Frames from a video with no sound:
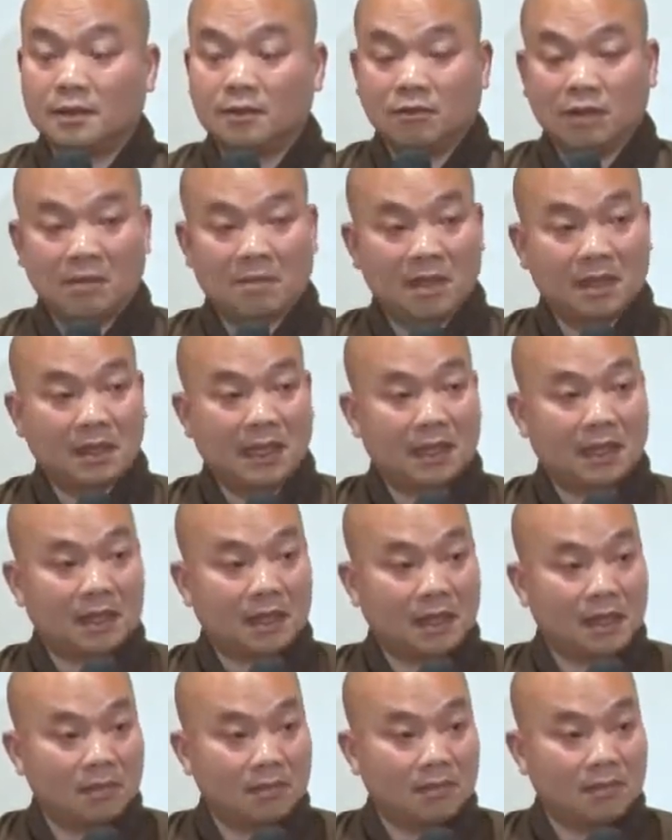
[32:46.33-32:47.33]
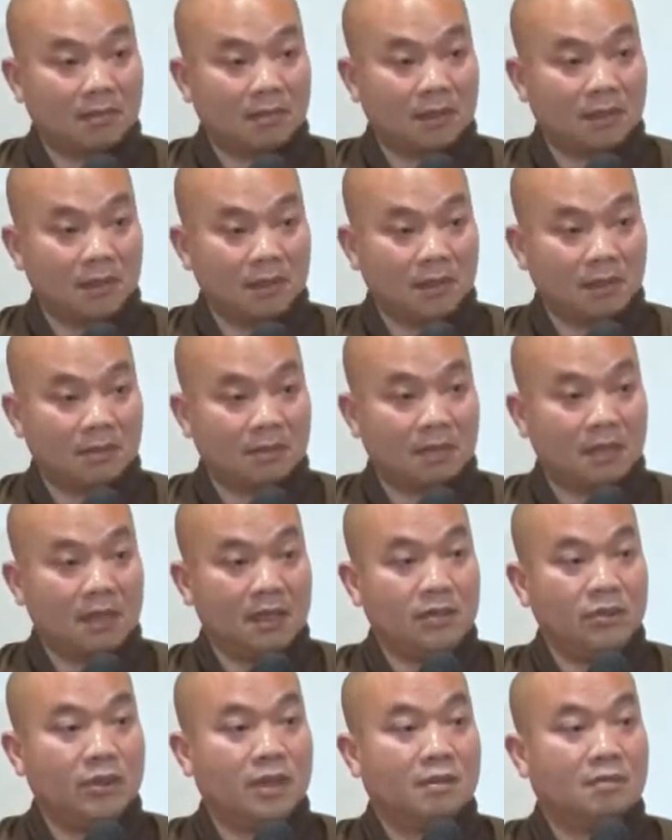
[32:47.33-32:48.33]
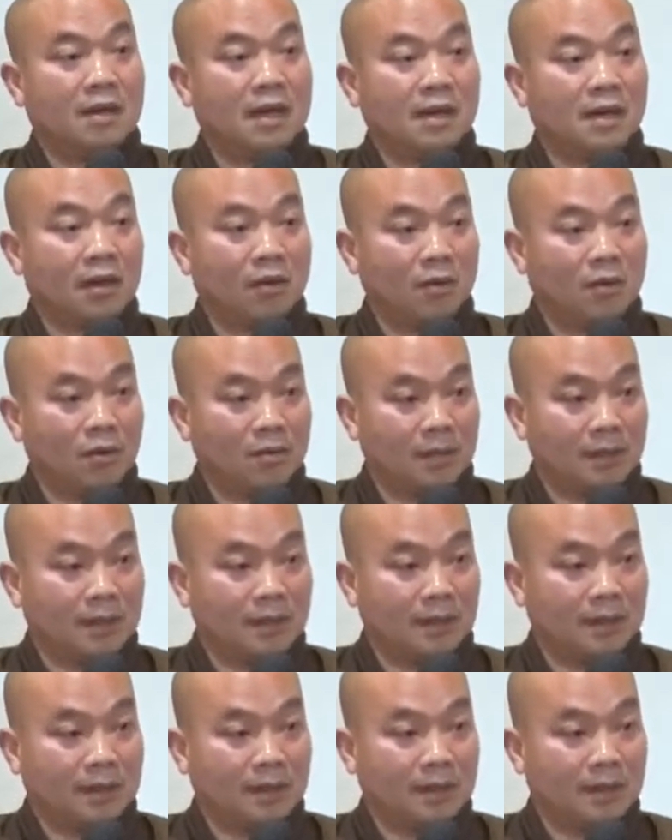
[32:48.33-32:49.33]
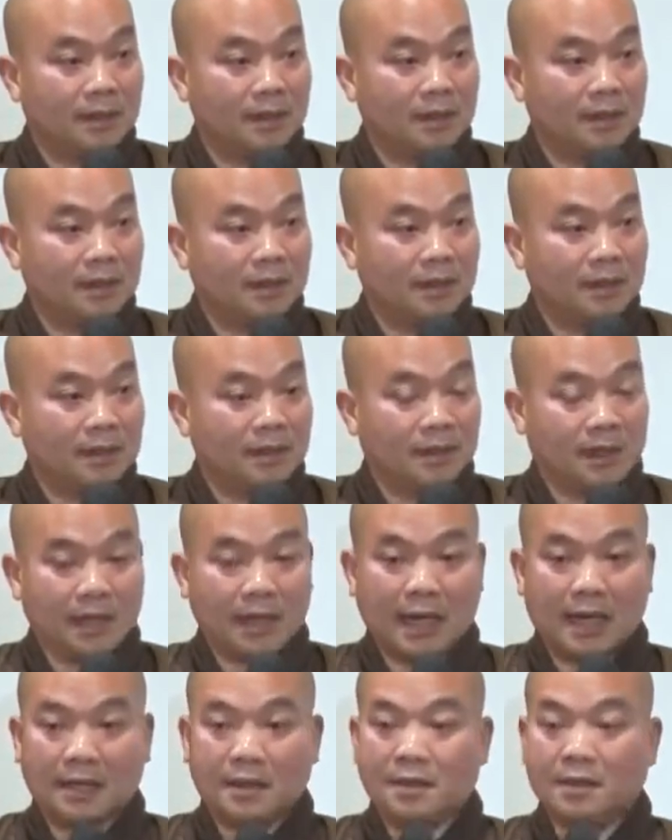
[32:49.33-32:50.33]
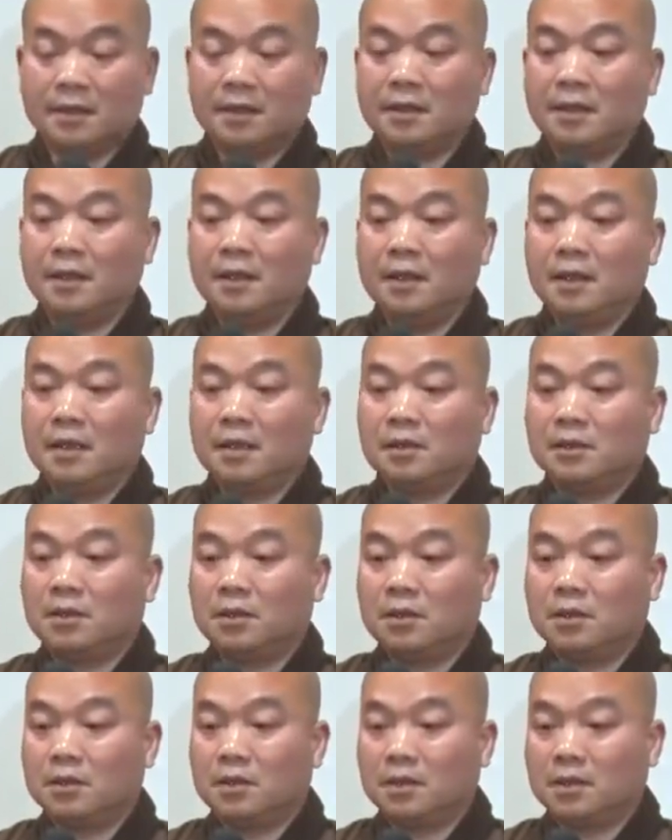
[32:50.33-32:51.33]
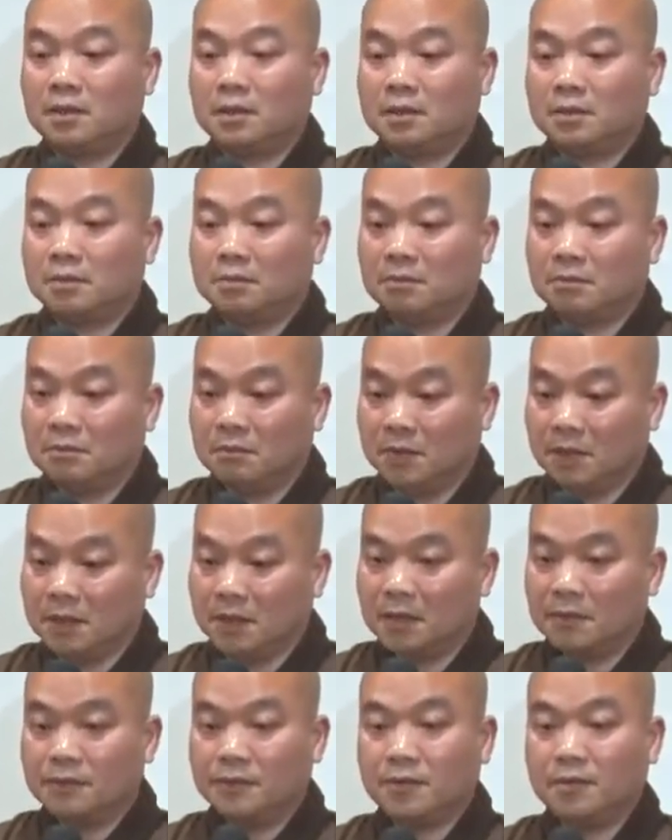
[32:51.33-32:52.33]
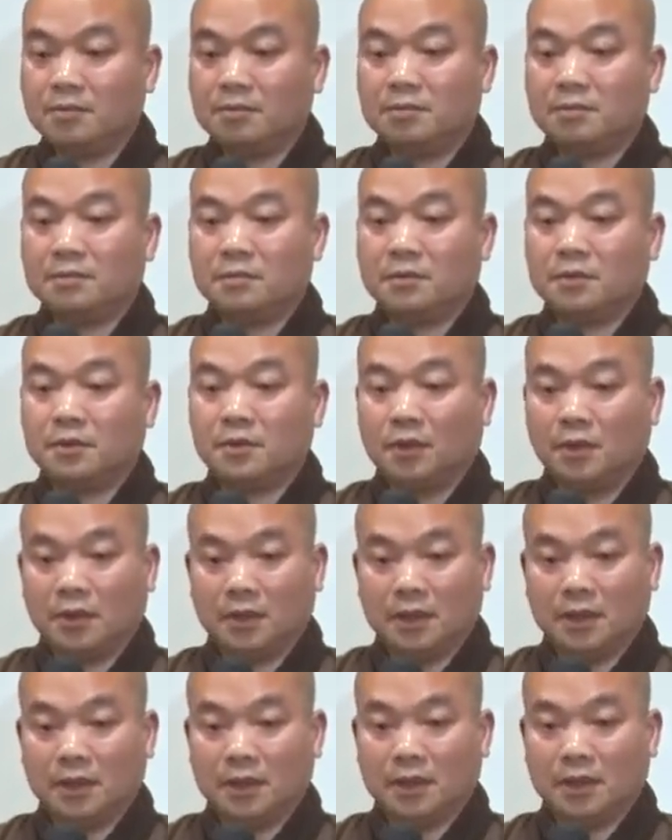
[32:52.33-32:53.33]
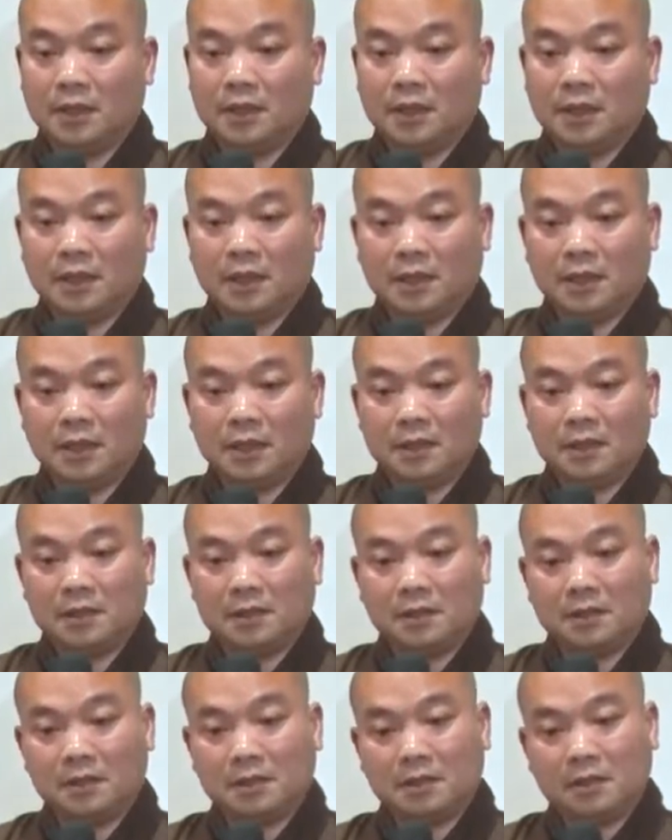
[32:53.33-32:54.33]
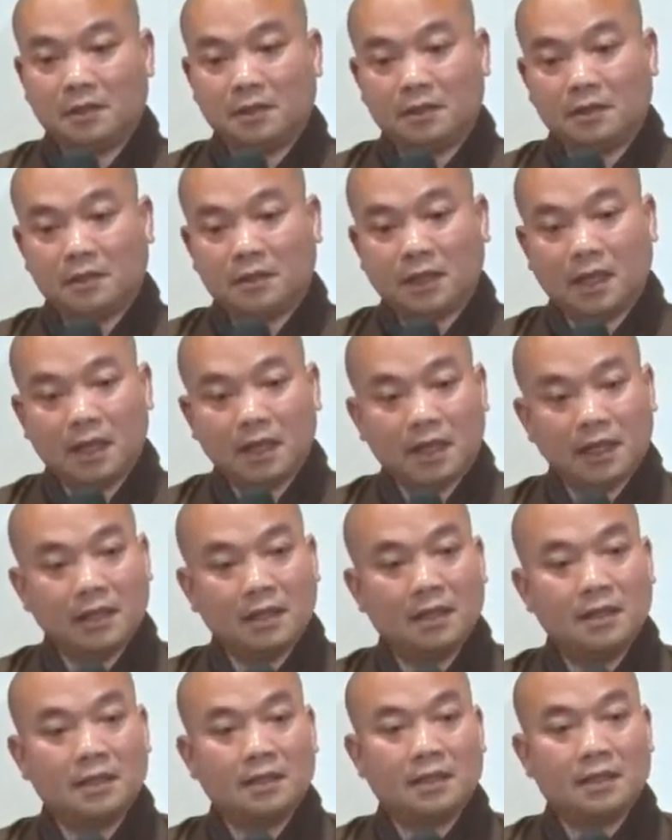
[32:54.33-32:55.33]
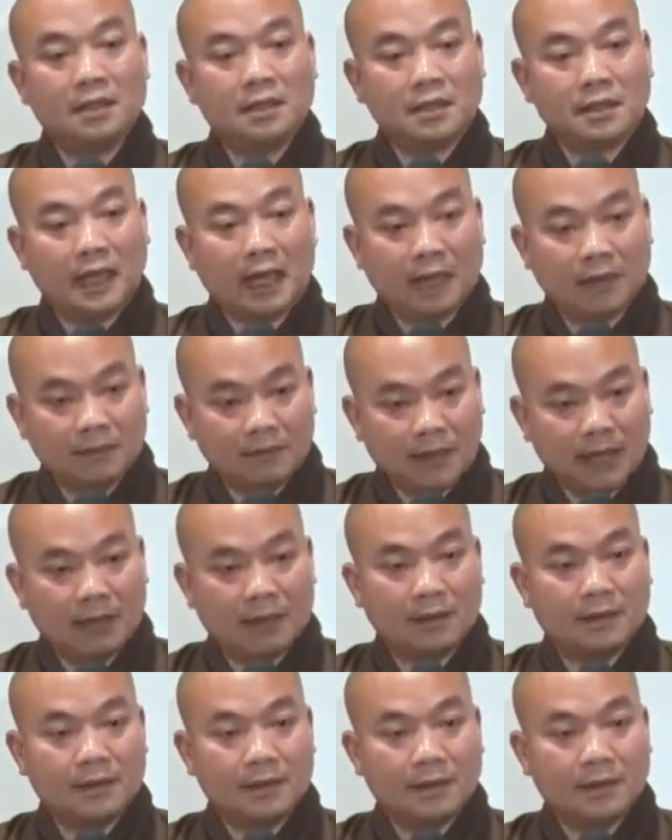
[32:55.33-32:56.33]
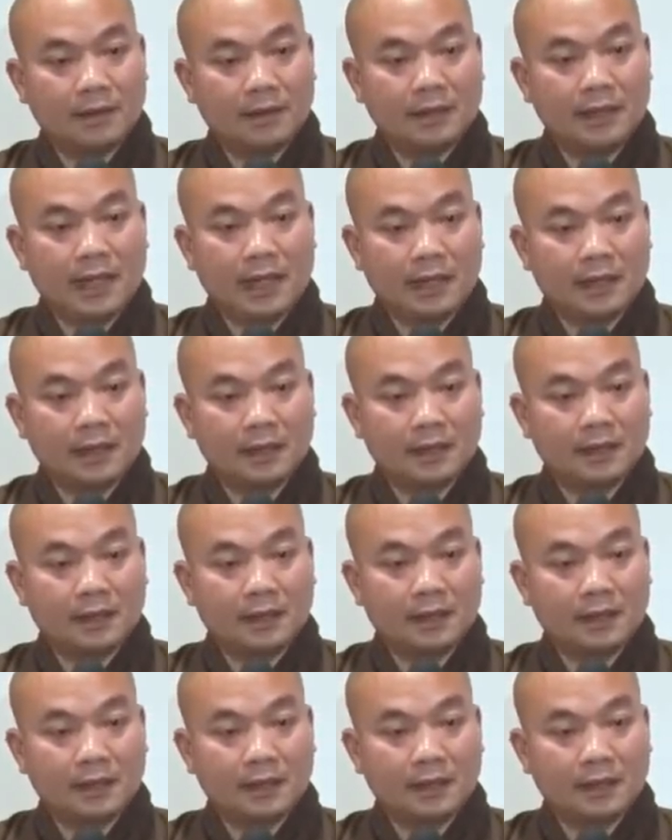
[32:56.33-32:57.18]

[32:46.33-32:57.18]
và mình thành công ở trong cái ý nguyện ban đầu của mình chẳng hạn như tôi 10 phút ngồi để thấy cái hơi thở nó chạm vào ở dưới đan điền